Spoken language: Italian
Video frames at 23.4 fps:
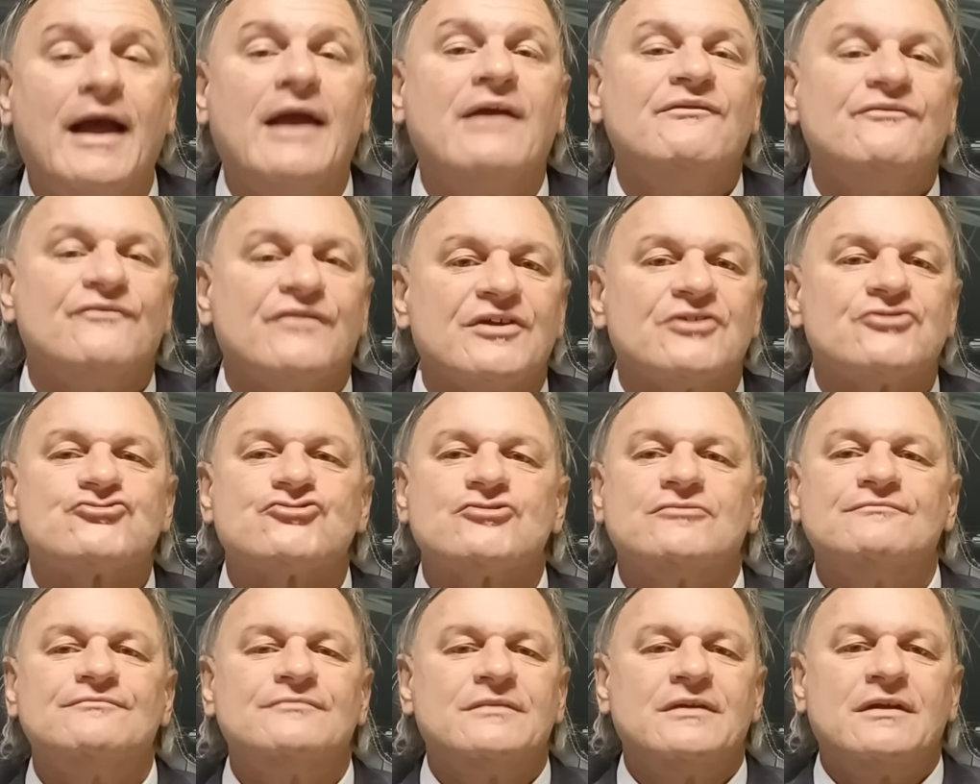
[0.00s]
E
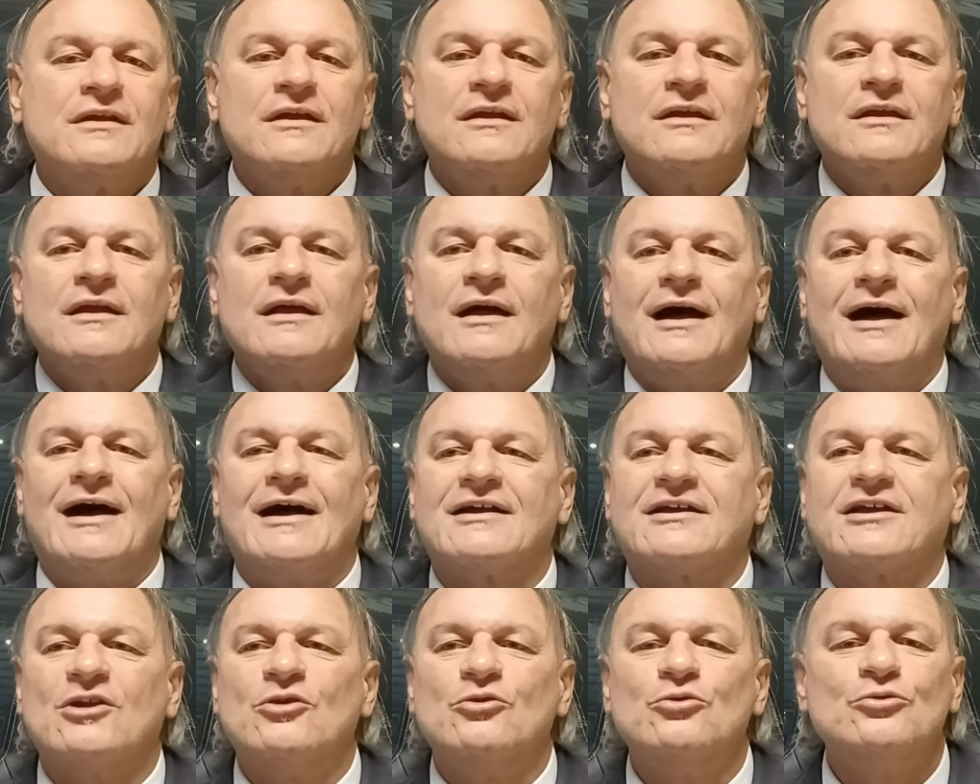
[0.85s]
invece
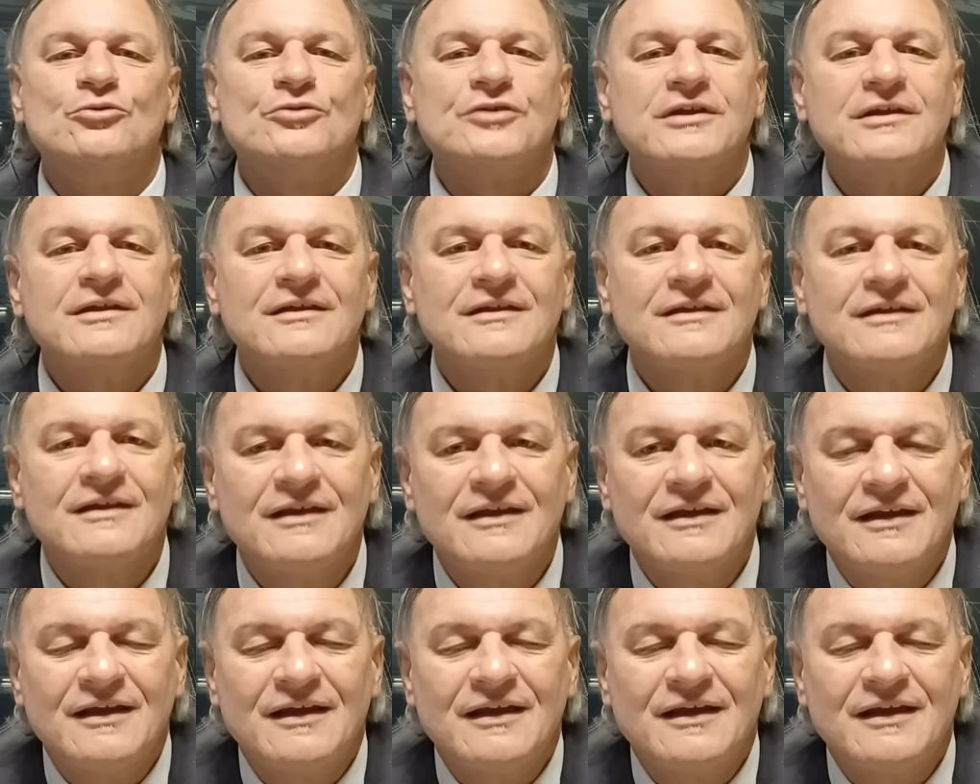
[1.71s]
anche lui